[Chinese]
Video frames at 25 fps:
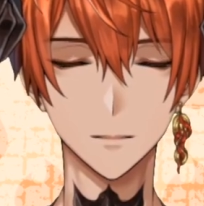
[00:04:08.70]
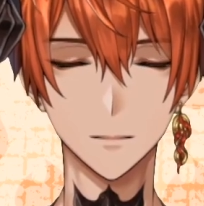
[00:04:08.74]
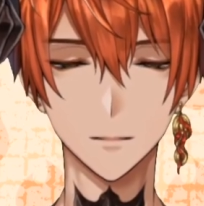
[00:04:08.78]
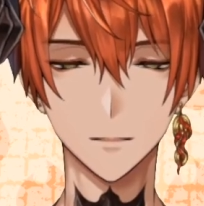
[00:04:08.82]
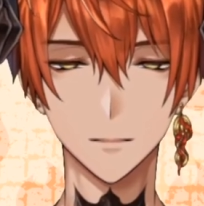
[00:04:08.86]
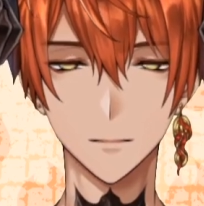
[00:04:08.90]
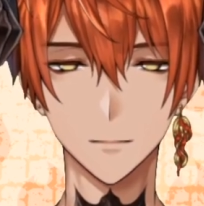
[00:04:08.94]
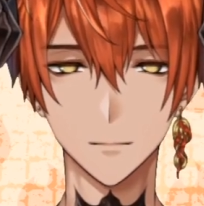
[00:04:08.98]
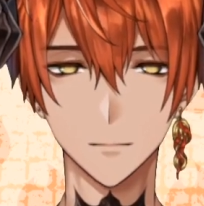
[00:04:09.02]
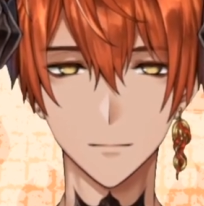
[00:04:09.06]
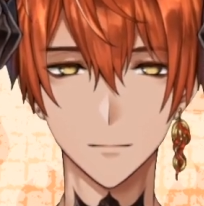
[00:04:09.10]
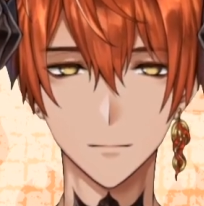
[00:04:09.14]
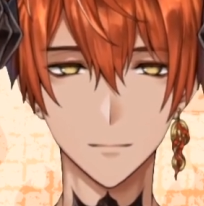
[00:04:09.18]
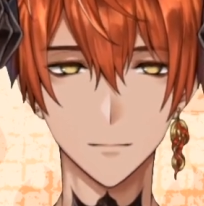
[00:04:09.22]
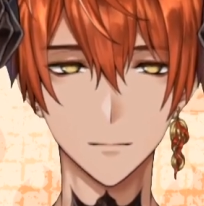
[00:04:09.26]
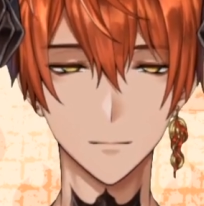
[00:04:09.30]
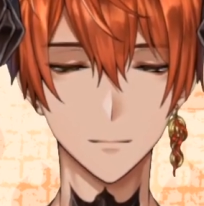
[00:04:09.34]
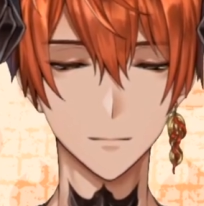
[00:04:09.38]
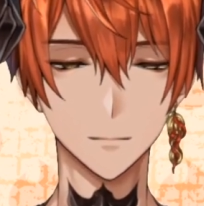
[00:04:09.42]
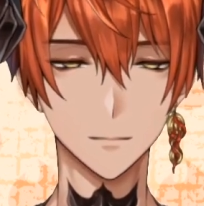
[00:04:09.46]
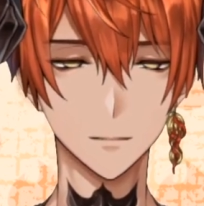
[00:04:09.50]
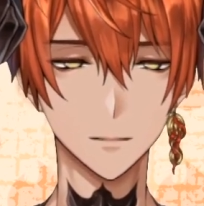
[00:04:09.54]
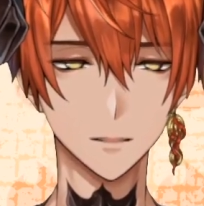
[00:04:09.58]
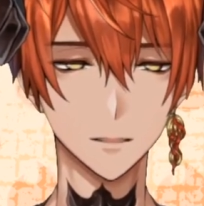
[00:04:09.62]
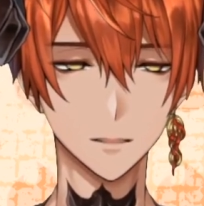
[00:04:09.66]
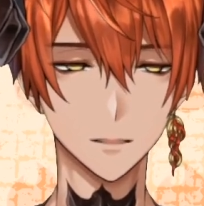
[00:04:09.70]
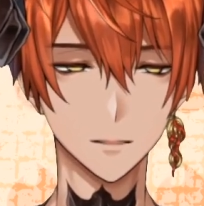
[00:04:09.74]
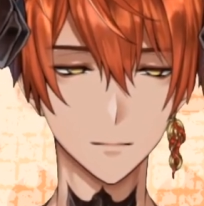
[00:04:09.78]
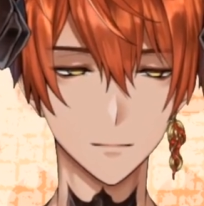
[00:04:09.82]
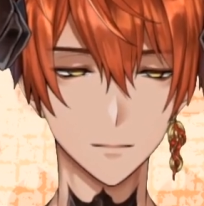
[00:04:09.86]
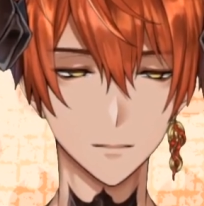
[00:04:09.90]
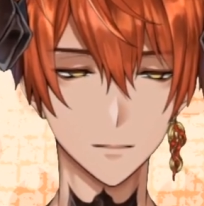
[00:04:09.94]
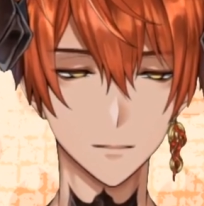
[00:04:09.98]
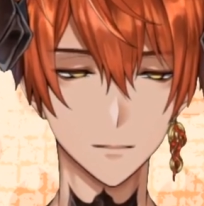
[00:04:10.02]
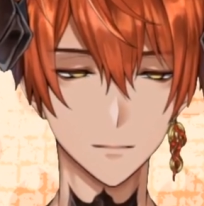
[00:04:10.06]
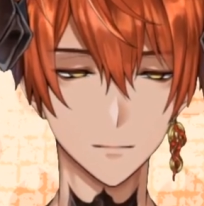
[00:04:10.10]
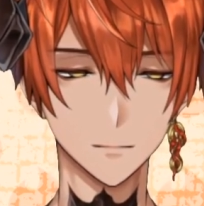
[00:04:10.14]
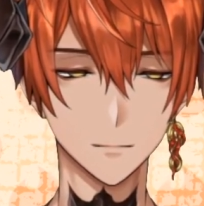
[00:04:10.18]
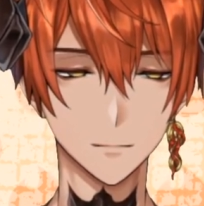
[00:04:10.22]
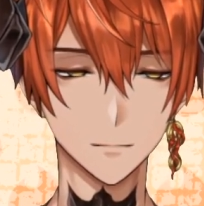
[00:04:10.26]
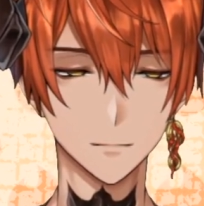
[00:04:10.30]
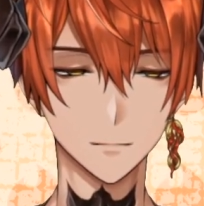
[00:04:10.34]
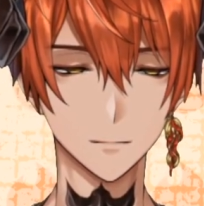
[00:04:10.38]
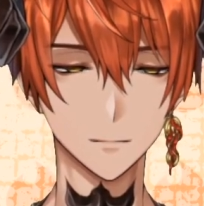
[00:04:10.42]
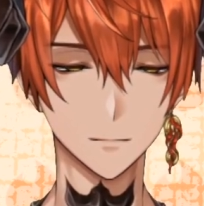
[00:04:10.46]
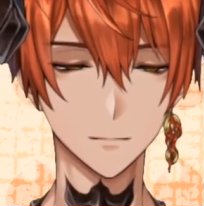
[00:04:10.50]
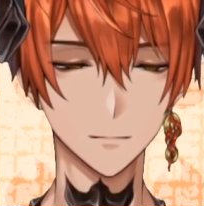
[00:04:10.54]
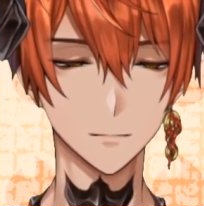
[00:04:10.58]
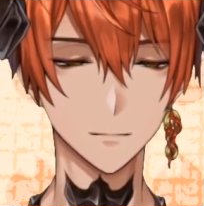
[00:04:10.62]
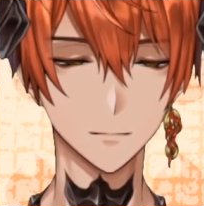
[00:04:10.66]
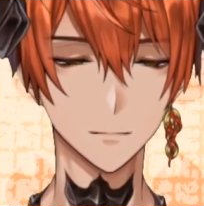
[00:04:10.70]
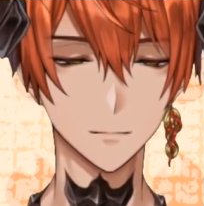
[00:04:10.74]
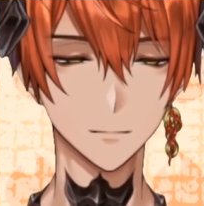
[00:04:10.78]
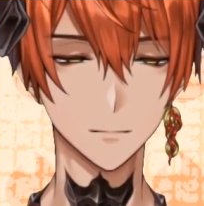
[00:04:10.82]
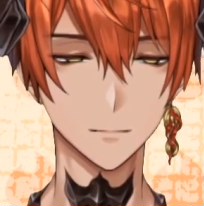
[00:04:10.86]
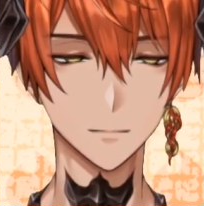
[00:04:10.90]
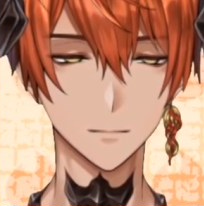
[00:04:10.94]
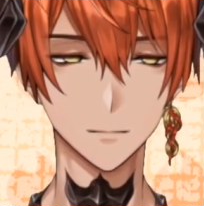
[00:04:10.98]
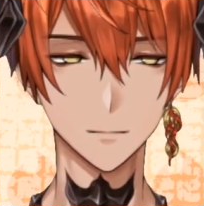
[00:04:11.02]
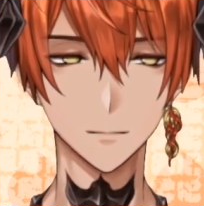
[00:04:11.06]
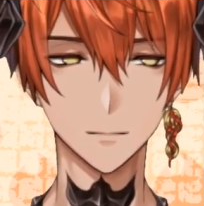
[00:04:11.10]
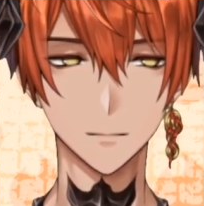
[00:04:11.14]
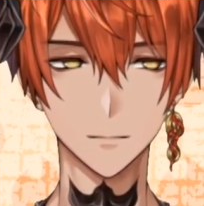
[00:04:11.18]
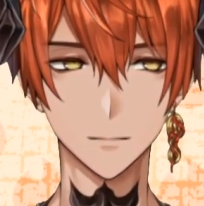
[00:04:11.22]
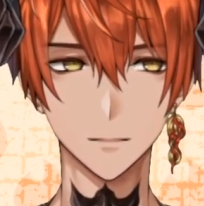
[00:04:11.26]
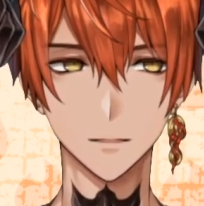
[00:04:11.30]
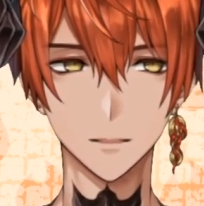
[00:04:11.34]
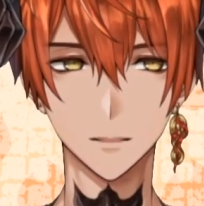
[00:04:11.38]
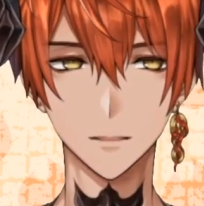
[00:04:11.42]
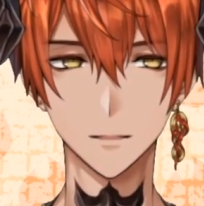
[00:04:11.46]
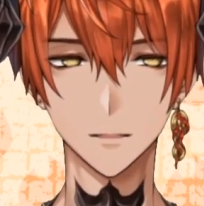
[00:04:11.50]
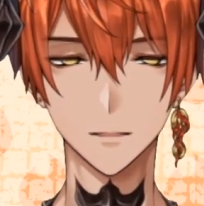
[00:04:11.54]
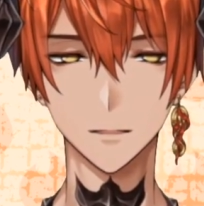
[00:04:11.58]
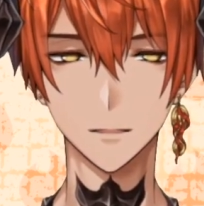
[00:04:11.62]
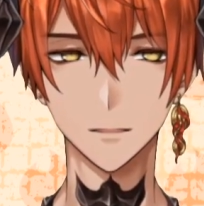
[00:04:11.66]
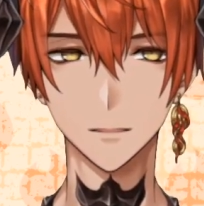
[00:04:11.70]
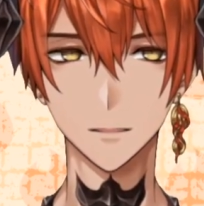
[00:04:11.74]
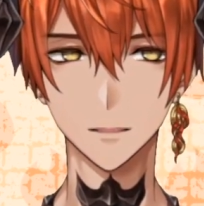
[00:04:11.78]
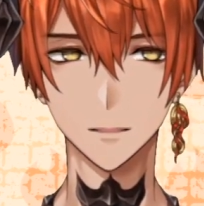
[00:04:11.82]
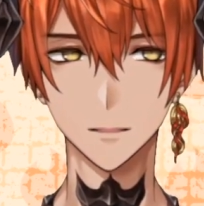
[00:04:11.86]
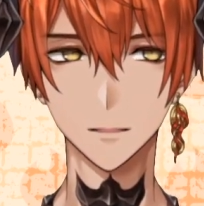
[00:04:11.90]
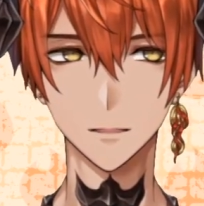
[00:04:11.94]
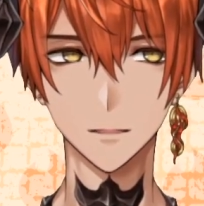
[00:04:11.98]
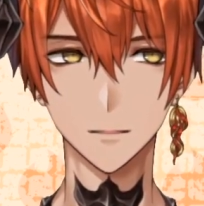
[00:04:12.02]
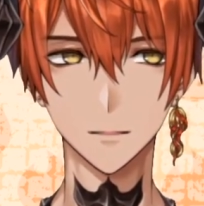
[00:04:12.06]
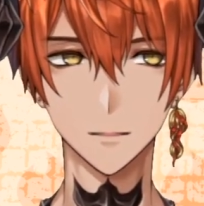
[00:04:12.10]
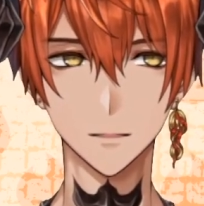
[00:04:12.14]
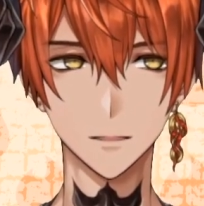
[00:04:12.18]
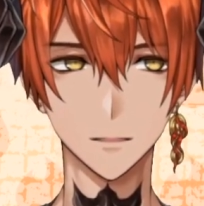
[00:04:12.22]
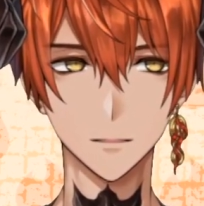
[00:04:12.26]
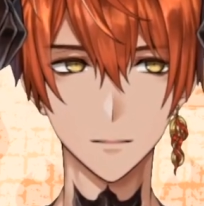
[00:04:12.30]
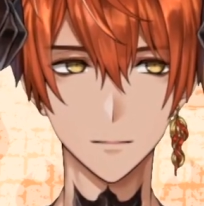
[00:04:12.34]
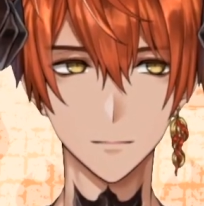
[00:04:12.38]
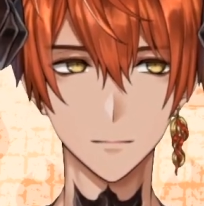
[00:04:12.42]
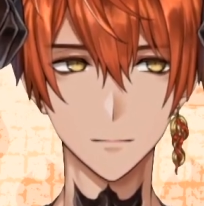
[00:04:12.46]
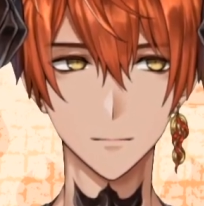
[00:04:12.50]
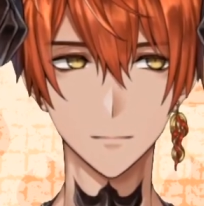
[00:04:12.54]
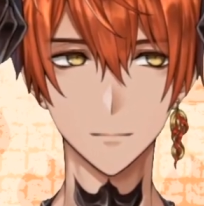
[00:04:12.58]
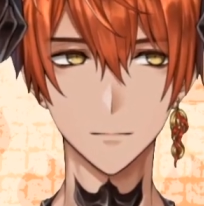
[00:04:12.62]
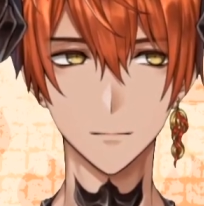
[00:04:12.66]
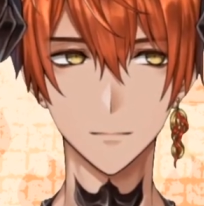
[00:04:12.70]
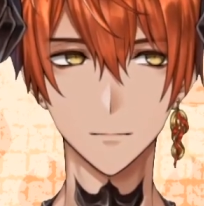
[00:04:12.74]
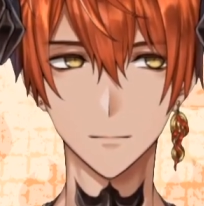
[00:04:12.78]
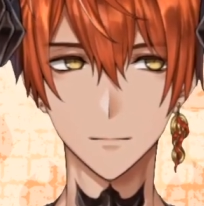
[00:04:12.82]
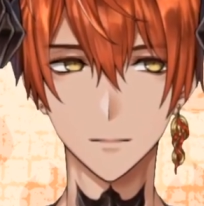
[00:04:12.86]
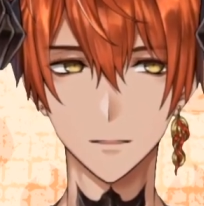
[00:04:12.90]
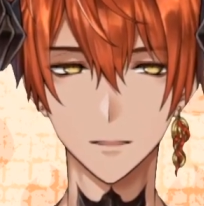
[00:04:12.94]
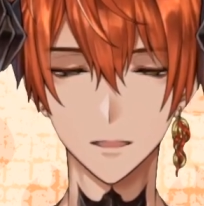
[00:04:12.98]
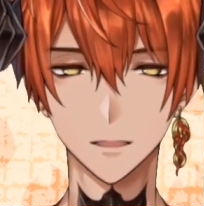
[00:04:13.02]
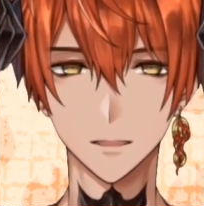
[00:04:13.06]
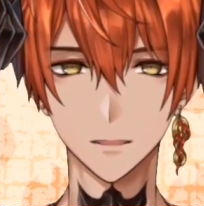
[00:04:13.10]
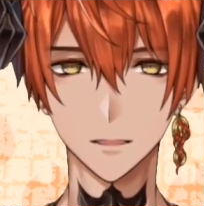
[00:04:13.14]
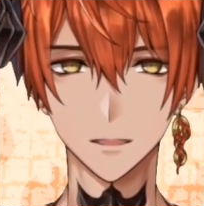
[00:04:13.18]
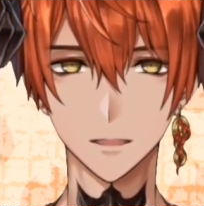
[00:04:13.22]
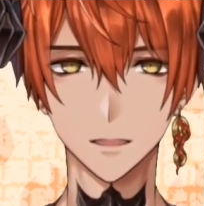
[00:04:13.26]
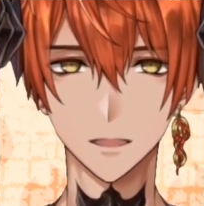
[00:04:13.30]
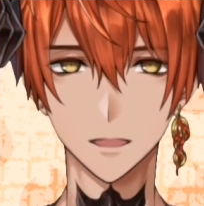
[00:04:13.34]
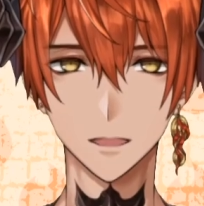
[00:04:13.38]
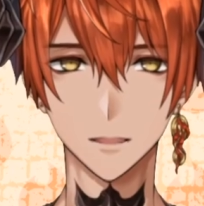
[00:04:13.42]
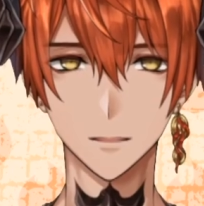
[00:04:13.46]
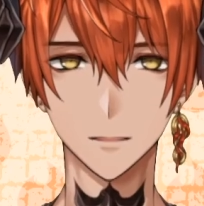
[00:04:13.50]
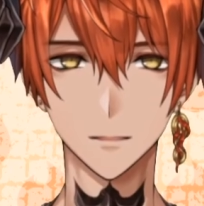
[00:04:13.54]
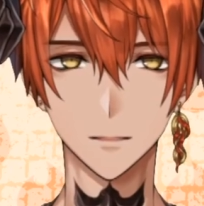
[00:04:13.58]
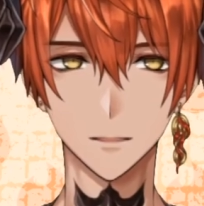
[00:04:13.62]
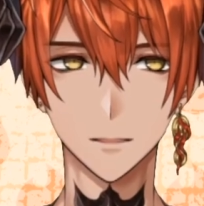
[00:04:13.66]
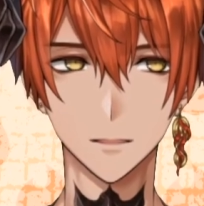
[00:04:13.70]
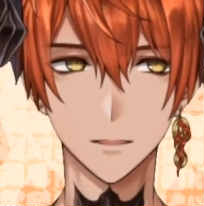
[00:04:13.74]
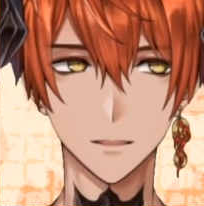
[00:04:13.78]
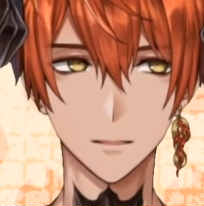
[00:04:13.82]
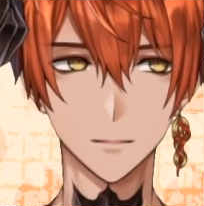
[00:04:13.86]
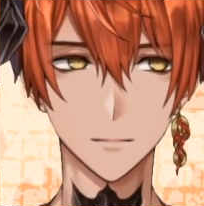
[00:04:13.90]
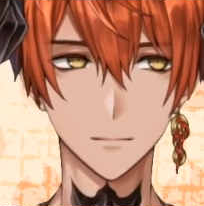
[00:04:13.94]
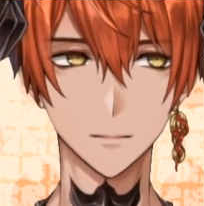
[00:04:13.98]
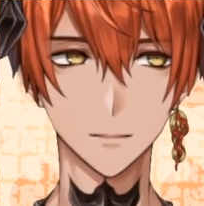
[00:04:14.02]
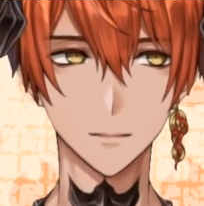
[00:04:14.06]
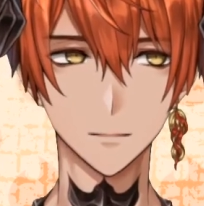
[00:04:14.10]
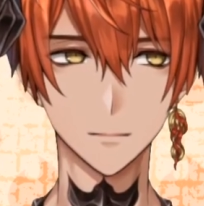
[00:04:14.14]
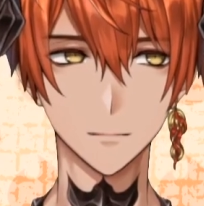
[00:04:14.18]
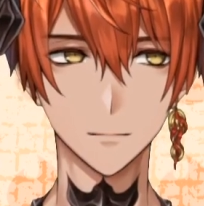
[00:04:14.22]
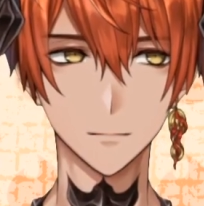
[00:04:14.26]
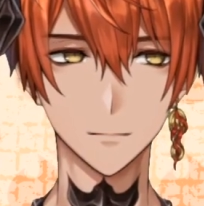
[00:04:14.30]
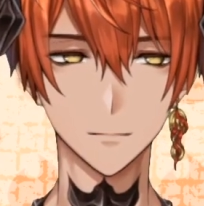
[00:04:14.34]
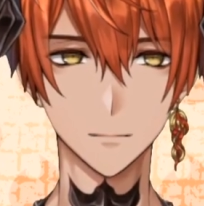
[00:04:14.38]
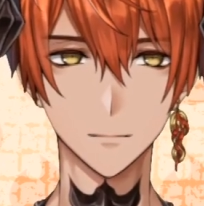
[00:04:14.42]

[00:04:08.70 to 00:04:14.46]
好，那在在自我介绍之后，要带大家去一个地方，